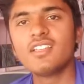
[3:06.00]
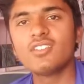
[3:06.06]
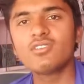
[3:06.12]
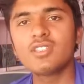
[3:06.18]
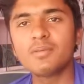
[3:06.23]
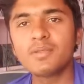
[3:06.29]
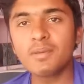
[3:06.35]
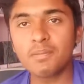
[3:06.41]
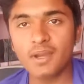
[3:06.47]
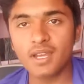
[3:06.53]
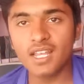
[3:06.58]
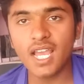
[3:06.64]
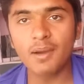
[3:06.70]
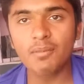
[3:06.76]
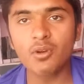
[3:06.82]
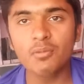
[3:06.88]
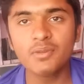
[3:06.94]
तो सबसे पहले
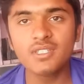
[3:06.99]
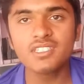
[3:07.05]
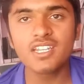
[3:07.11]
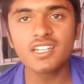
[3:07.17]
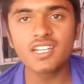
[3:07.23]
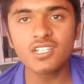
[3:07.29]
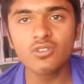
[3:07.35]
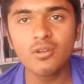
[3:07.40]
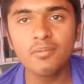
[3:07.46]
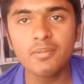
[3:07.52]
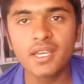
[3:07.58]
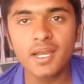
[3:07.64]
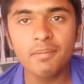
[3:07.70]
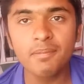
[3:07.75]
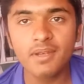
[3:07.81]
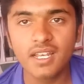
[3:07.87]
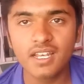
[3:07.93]
आपको अपने चैट का जो
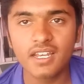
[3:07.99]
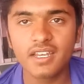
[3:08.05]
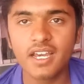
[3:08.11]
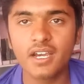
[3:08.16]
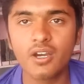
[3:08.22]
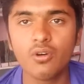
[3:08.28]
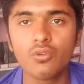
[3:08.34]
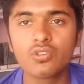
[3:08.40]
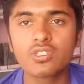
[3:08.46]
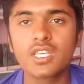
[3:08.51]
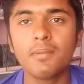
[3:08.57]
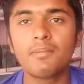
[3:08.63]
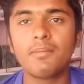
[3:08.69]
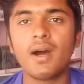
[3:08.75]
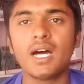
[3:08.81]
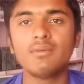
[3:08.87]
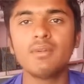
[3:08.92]
बैकअप ले लेना है उसके
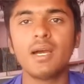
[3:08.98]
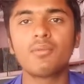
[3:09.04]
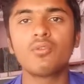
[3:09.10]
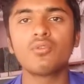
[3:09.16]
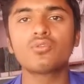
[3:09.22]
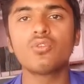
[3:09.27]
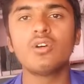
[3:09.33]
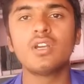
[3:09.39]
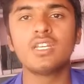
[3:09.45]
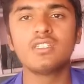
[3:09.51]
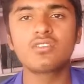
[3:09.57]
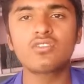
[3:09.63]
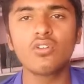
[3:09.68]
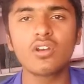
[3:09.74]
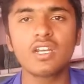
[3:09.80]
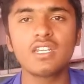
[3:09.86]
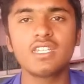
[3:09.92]
बाद में आपको उसको
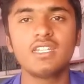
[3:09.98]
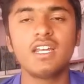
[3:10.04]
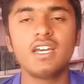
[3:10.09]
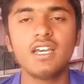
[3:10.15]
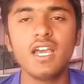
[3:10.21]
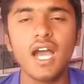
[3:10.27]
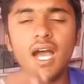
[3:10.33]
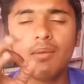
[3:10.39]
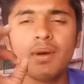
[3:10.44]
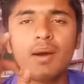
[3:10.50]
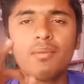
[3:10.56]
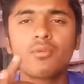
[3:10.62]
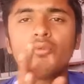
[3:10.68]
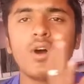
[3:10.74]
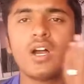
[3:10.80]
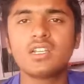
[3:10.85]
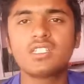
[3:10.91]
अनइंस्टॉल कर देना है अब
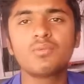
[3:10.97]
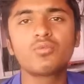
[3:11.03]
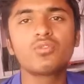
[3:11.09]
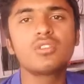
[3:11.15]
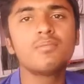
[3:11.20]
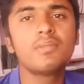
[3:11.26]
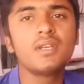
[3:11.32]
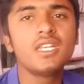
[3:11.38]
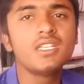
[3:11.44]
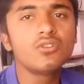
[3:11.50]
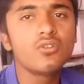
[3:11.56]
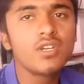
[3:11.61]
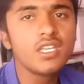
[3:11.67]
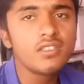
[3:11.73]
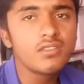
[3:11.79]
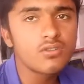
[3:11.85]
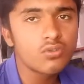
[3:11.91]
आपको व्हाट्सएप को सिंपली जो
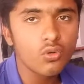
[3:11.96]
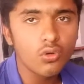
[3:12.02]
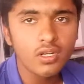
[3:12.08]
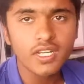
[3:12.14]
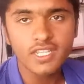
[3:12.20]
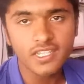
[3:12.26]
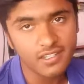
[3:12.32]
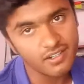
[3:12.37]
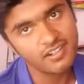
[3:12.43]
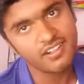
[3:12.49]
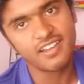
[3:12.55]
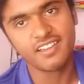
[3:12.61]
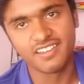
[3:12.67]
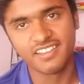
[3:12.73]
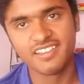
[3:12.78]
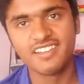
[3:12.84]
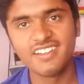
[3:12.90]
है इंस्टॉल नहीं करना
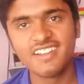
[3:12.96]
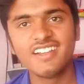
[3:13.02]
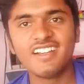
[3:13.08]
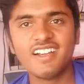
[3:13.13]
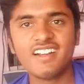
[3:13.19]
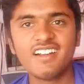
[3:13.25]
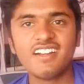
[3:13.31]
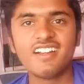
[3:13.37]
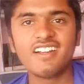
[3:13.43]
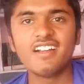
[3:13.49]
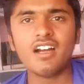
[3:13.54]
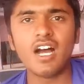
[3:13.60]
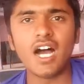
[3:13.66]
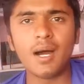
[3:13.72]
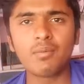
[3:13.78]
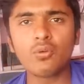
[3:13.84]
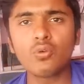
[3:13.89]
है
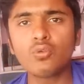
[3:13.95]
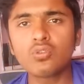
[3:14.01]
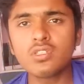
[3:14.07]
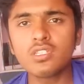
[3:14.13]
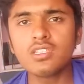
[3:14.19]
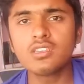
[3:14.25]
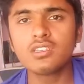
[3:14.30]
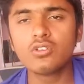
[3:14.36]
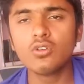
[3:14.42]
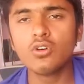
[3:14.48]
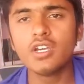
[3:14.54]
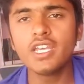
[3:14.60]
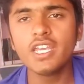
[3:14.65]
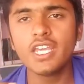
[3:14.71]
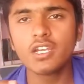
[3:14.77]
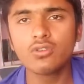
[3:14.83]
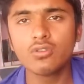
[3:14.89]
आपको कुछ जो है
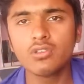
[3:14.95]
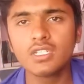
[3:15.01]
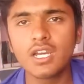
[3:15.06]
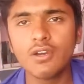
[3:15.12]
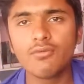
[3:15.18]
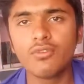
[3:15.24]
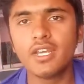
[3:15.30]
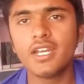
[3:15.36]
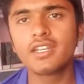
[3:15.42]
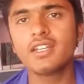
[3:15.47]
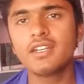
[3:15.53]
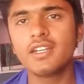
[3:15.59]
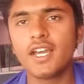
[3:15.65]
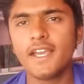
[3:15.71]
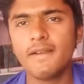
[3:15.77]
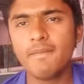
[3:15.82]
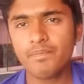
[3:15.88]
एक दो दिन का वेट
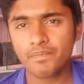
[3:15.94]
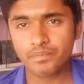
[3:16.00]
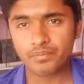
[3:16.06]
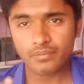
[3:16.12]
करना है